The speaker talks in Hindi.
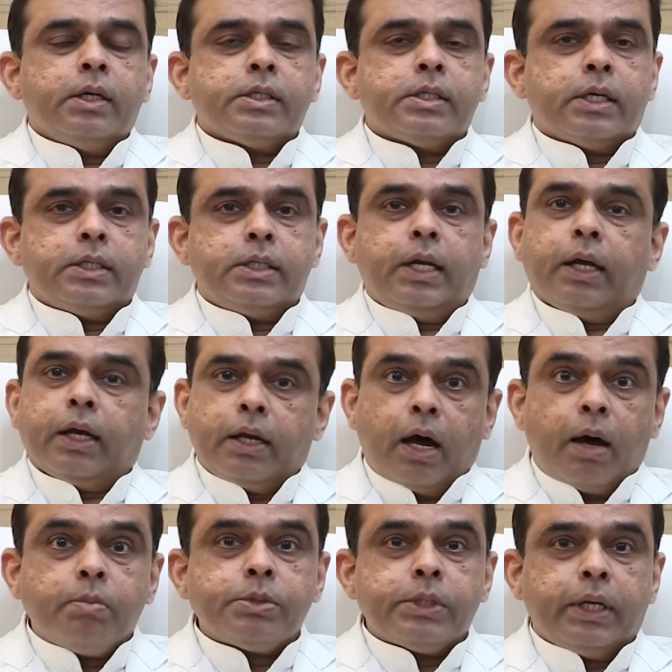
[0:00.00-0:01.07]
सर्जरी के
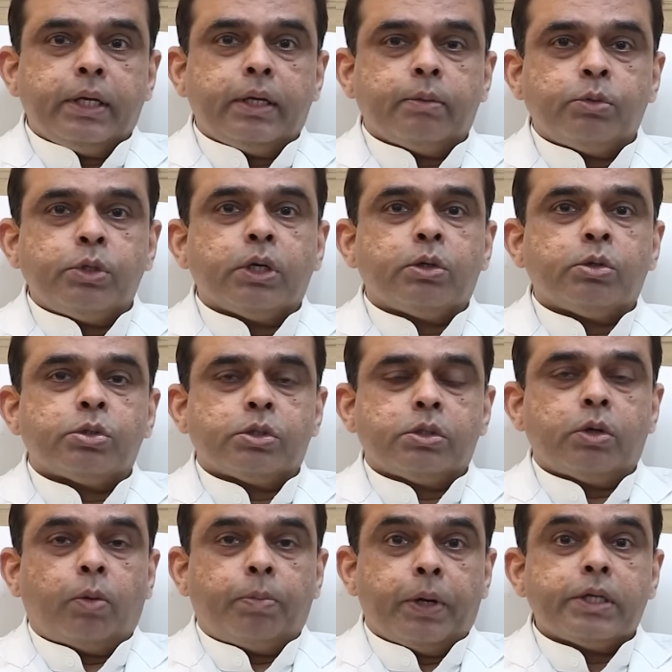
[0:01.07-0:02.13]
नाम से ही कि मुझे
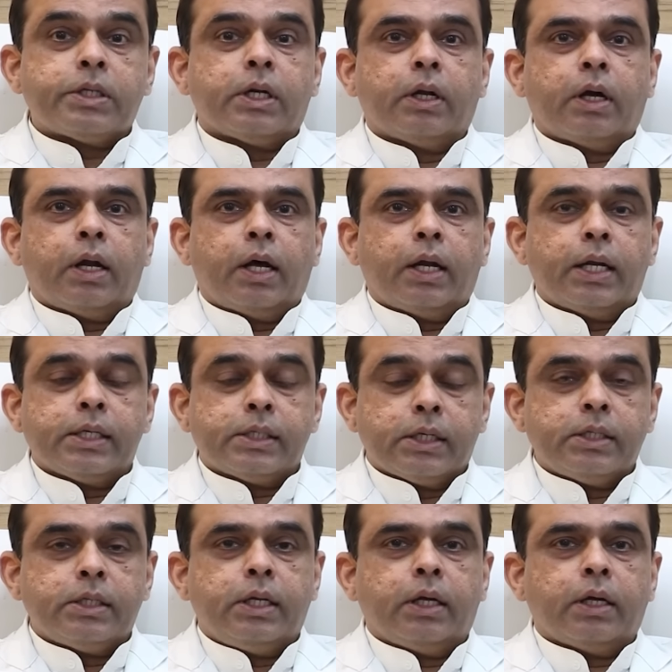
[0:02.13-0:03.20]
कुछ ऑपरेशन कराना है
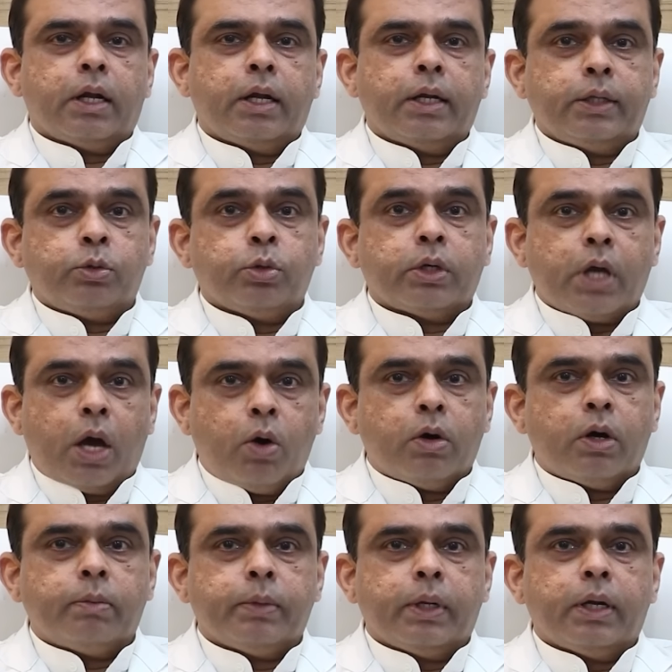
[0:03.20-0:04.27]
सर्जरी करानी है तो क्या
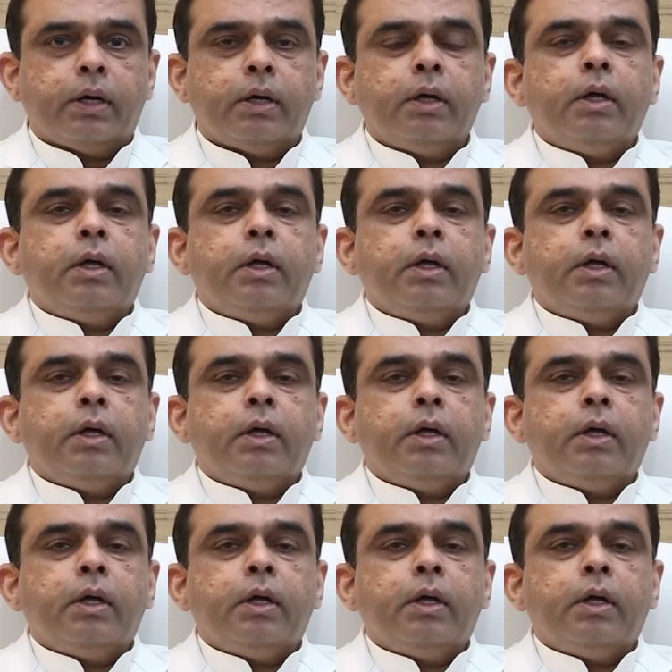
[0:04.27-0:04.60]
होगा मेरा